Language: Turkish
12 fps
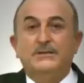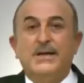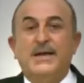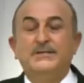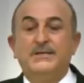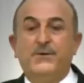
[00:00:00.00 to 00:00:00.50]

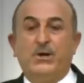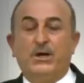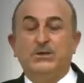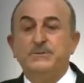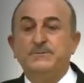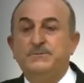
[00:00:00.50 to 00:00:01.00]
Sayın
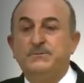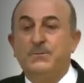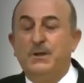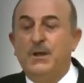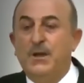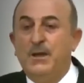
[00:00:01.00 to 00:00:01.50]
Çevigöz,
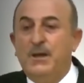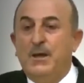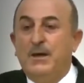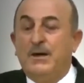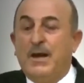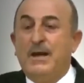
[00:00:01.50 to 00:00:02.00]

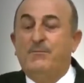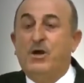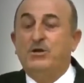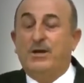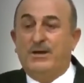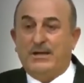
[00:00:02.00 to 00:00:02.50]
Kran
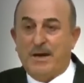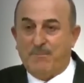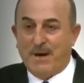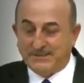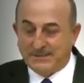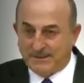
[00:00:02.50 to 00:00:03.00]
Montana'dan
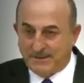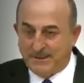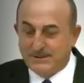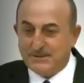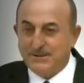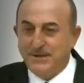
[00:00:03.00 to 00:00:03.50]

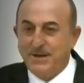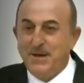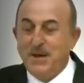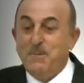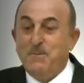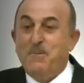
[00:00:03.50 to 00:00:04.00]
bahsettiniz.
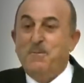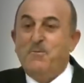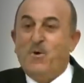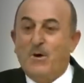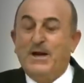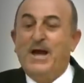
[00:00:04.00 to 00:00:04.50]

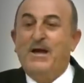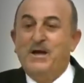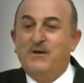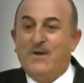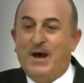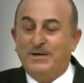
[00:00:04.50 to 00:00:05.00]
Oraya
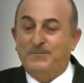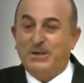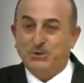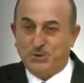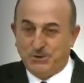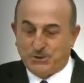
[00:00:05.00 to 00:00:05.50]
ilk
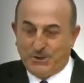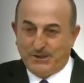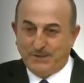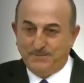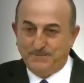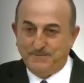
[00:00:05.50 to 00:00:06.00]
vardığımda şunu
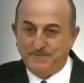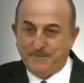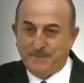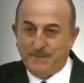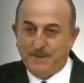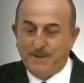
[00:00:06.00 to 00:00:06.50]
söyledim.
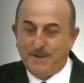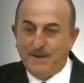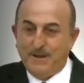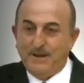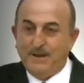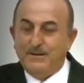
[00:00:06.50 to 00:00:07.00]

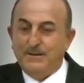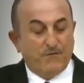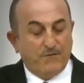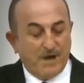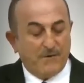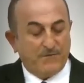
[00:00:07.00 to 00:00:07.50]

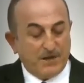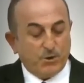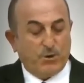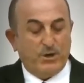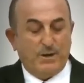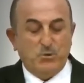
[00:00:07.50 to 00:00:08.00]
Ve
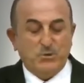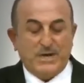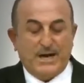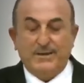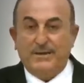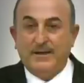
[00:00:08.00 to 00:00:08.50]
FETÖ ile
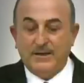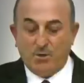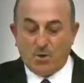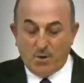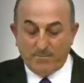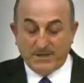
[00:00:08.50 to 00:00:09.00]
mücadeleyi
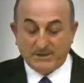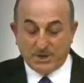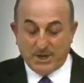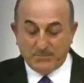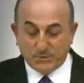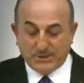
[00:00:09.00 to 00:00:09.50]
15
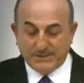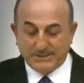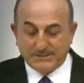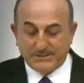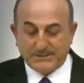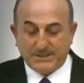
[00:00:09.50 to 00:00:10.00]
Temmuz
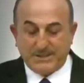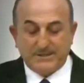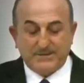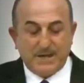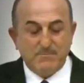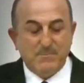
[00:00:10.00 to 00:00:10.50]
gecesi
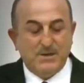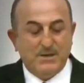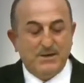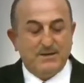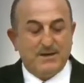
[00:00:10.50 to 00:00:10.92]
çelikten milli